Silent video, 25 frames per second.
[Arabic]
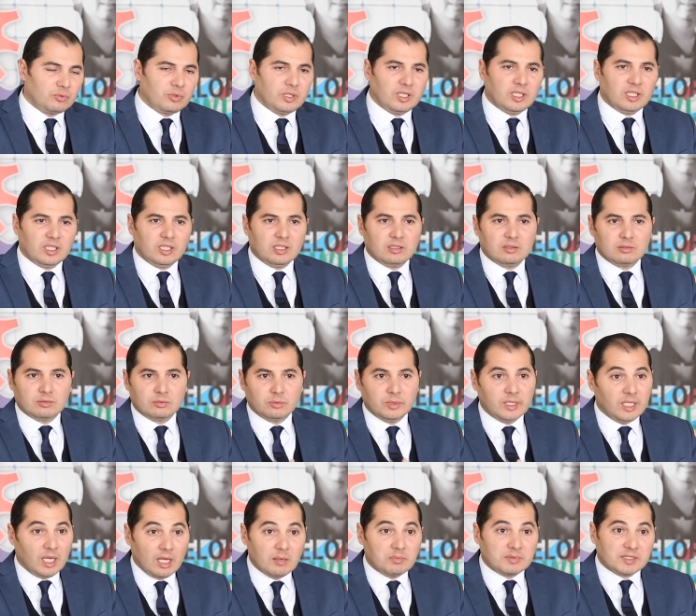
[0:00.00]

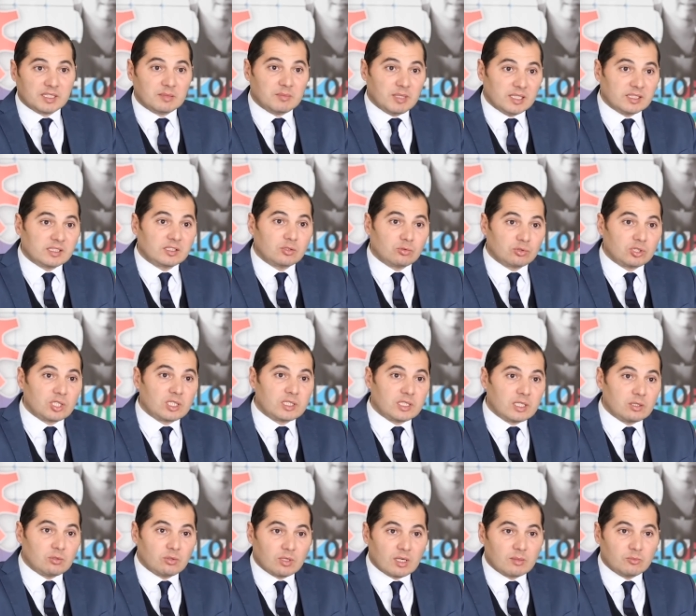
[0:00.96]
ويلعب حتى مع الزوجه
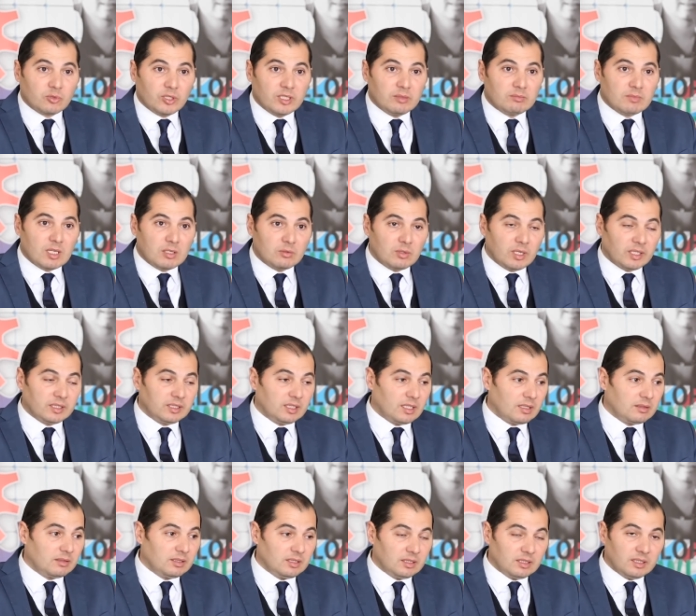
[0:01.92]
ديالو راه مهمه الواحد
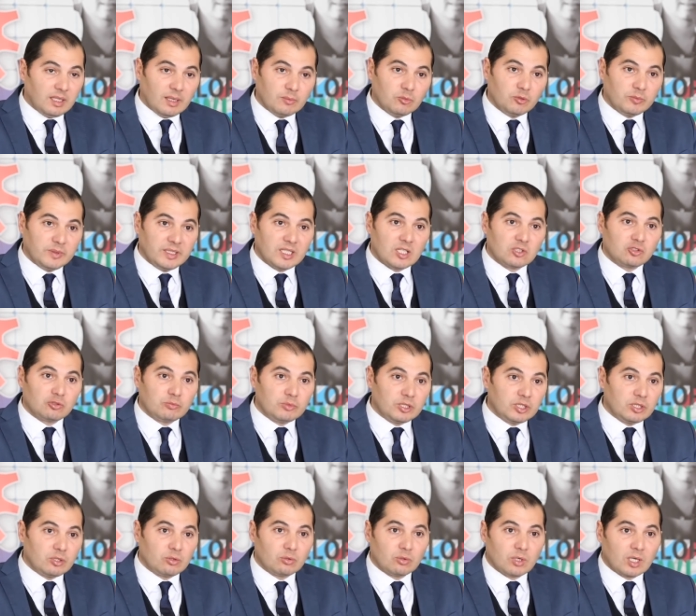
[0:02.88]
يلعبوا بيناتهم
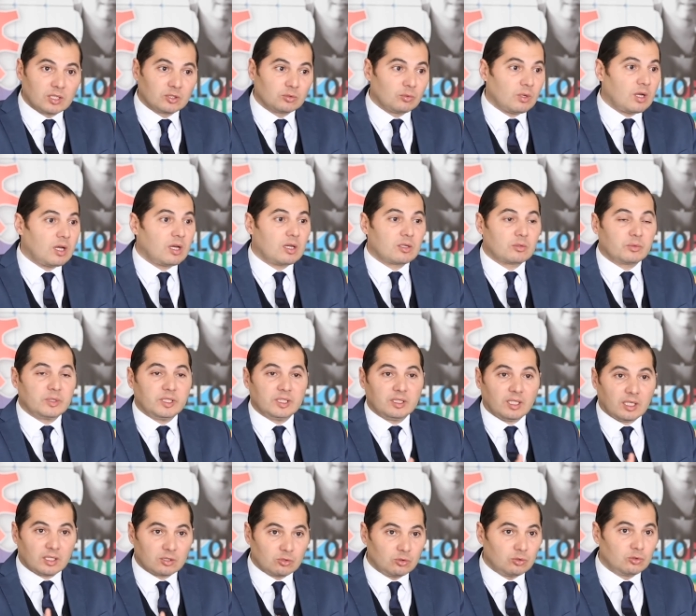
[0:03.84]
يديروا ادوار
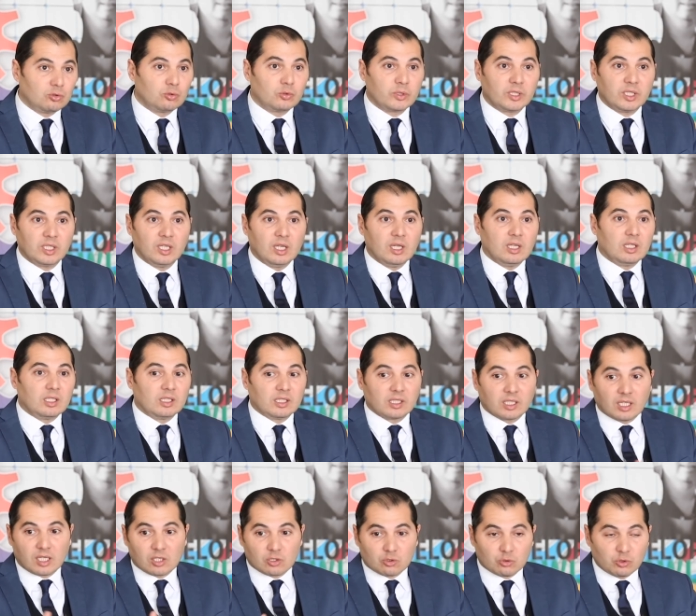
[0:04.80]
ويضحكوا
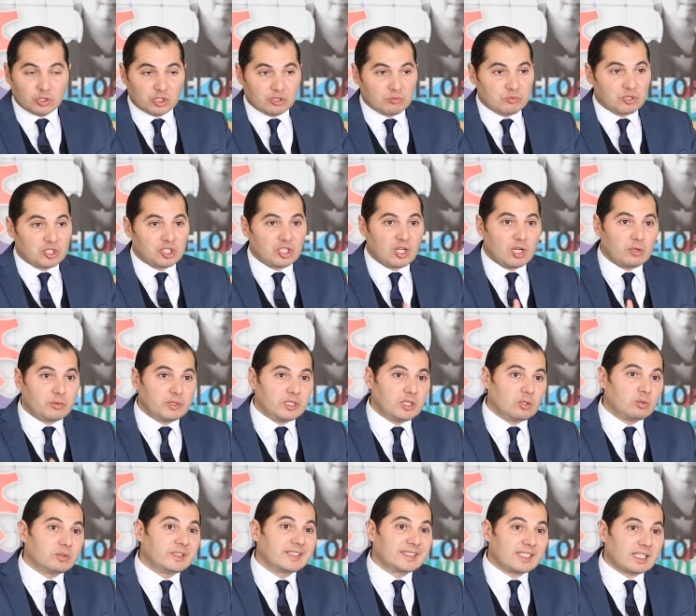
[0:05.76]
ويخرجوا يتمشاو
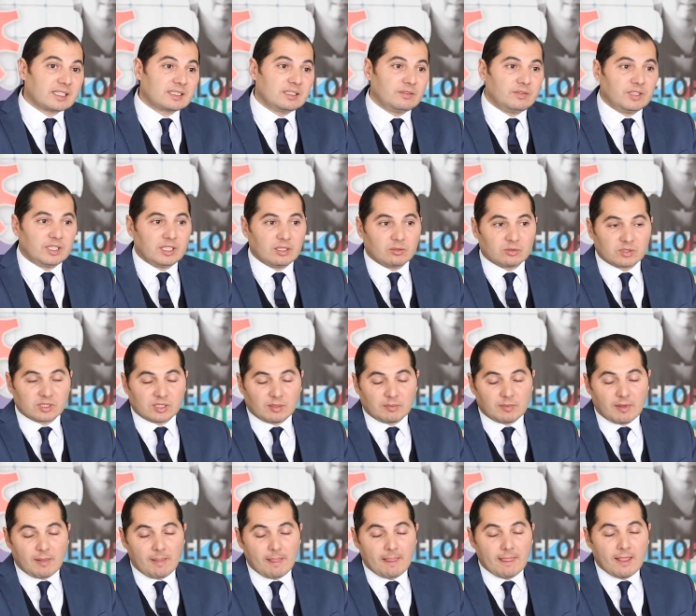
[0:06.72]
ويديروا دي زاكتيفيتي اونصام
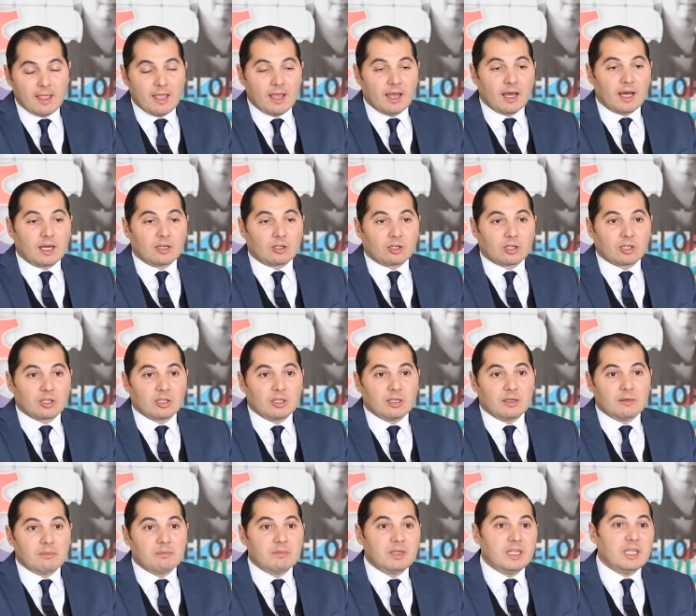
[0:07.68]
الوغ
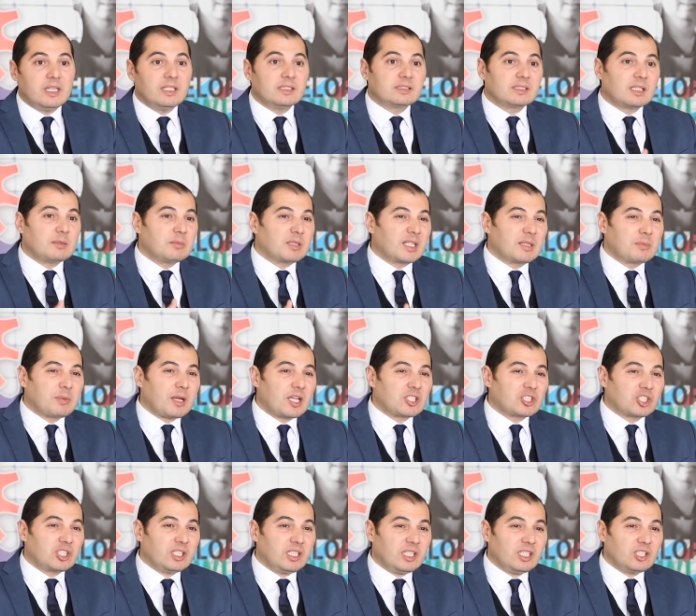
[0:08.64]
ملي الانسان ما
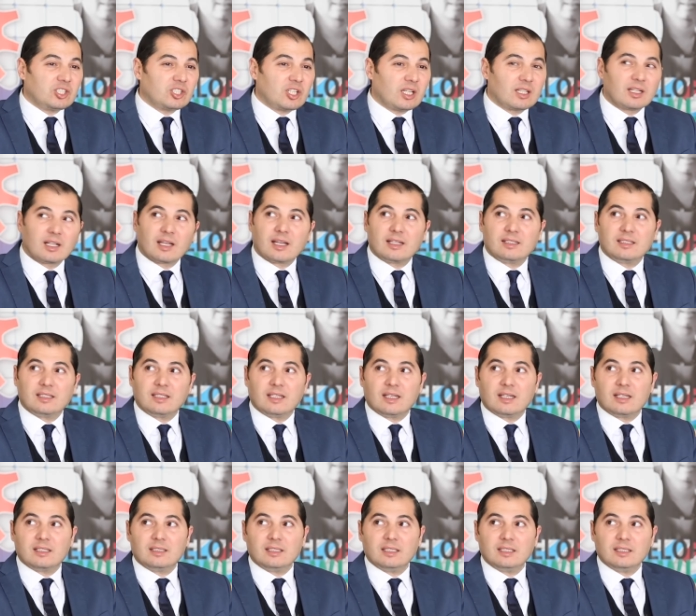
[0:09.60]
كيبقاش كيعيش هذه
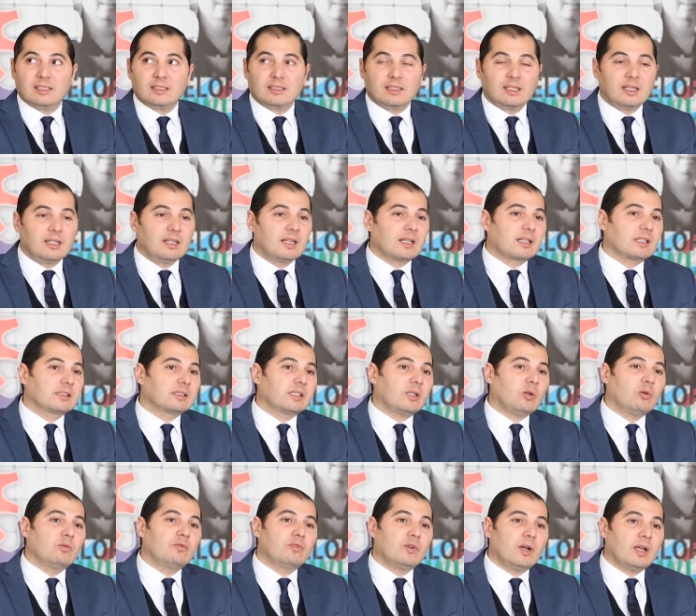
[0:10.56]
القضيه هذه هنا
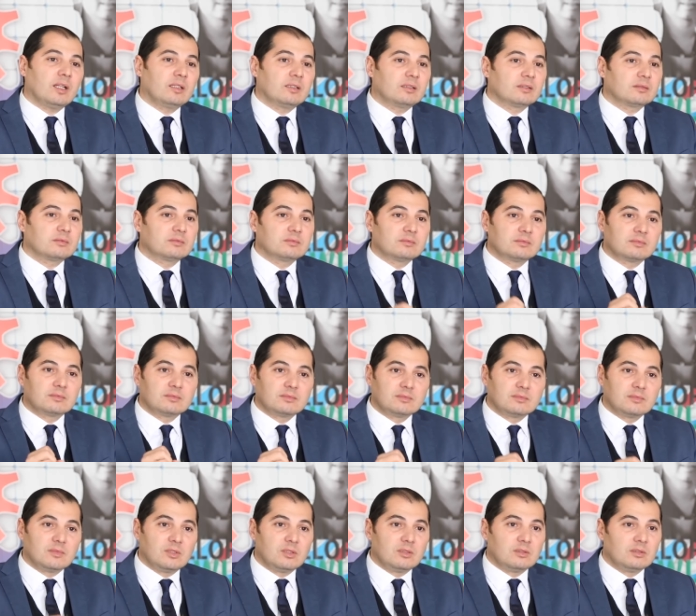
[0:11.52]
كنطيحوا في واحد
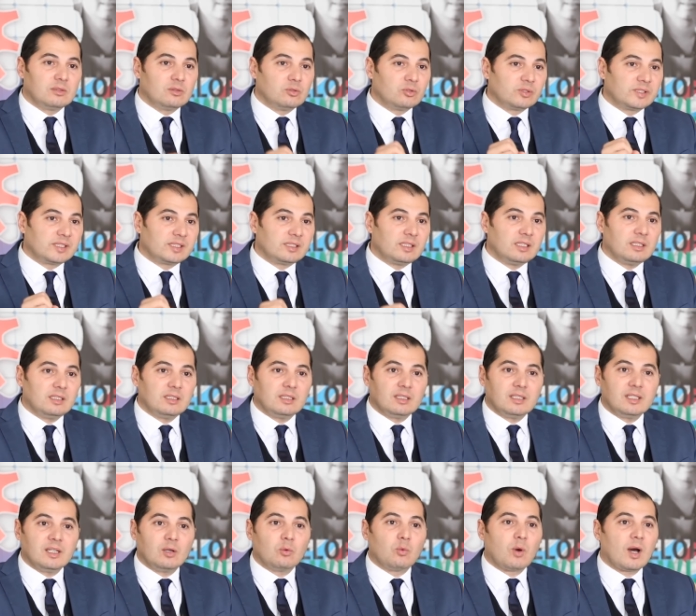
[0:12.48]
لو سيني
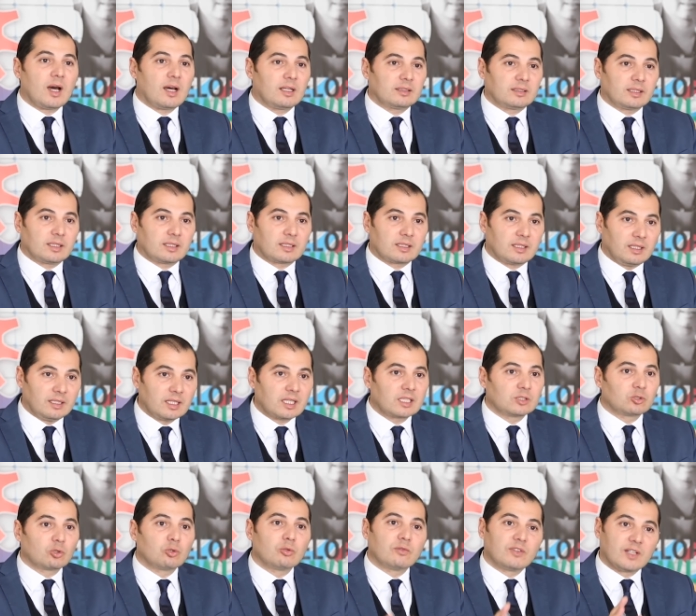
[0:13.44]
اللي هو خطير هنا
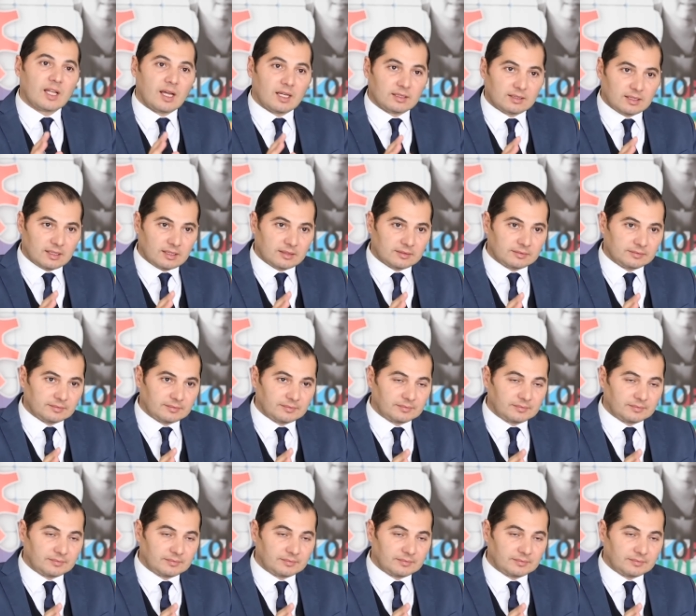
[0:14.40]
كندخلوا في الخطر